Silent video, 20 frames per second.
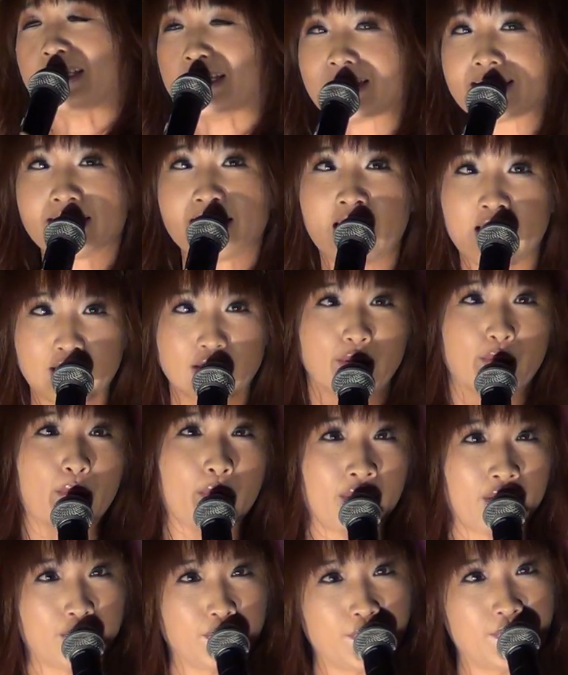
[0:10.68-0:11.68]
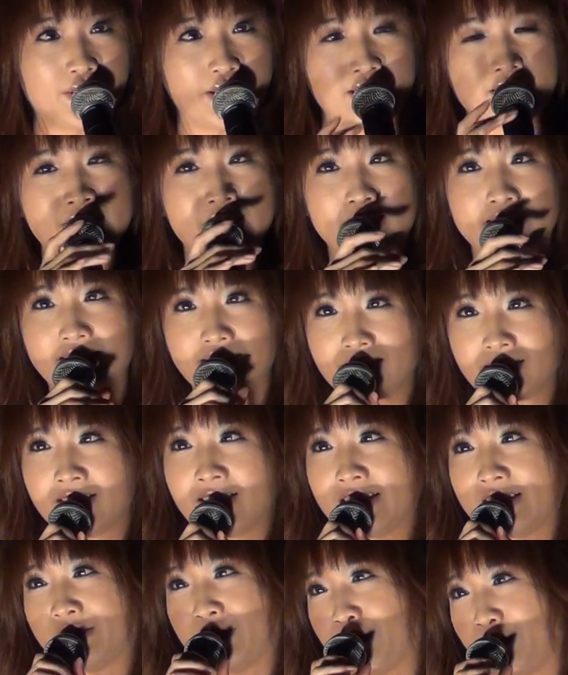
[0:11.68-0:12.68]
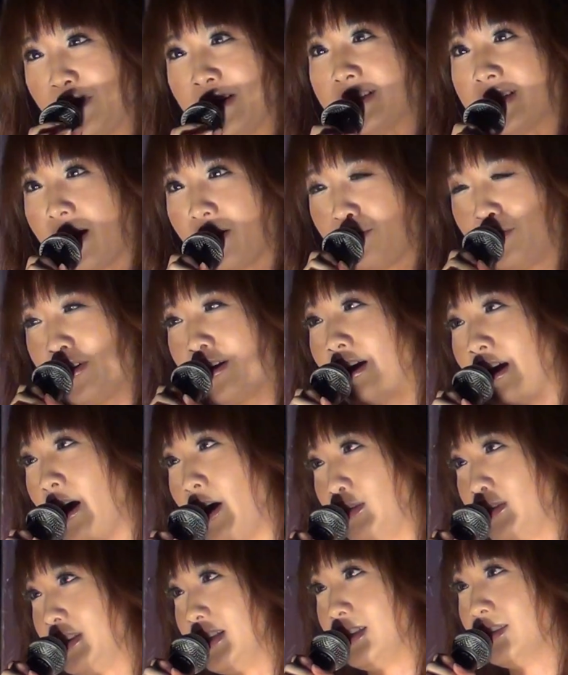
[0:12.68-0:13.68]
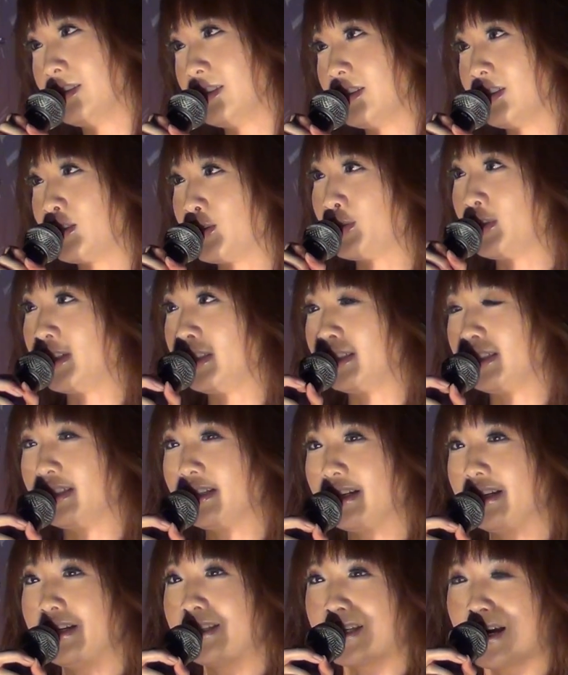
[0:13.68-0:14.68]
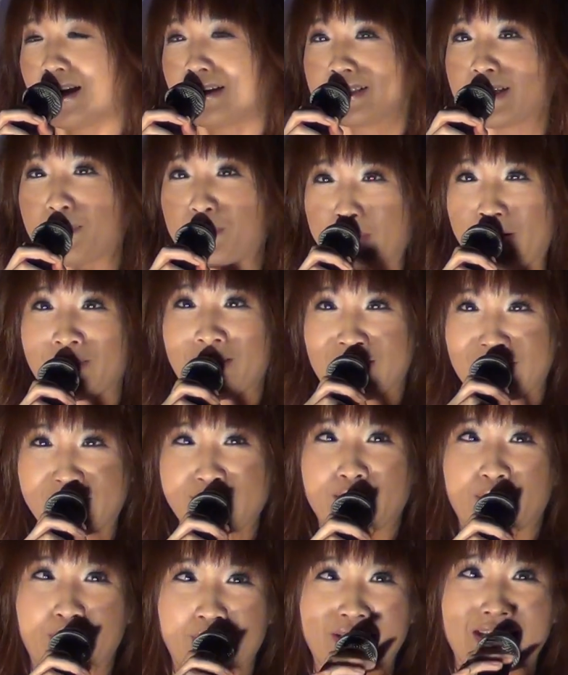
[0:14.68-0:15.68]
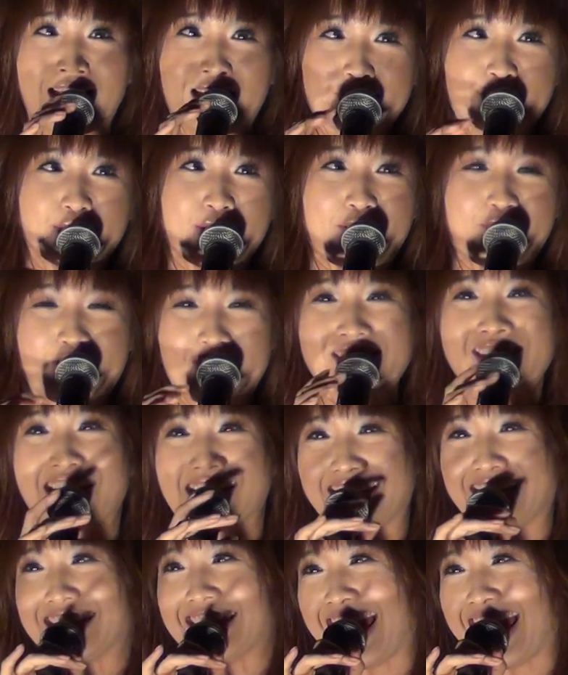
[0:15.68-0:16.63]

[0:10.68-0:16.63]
其实很多很多以前的歌也是非常非常好听的，所以常常在表演的时候会拿出来分享给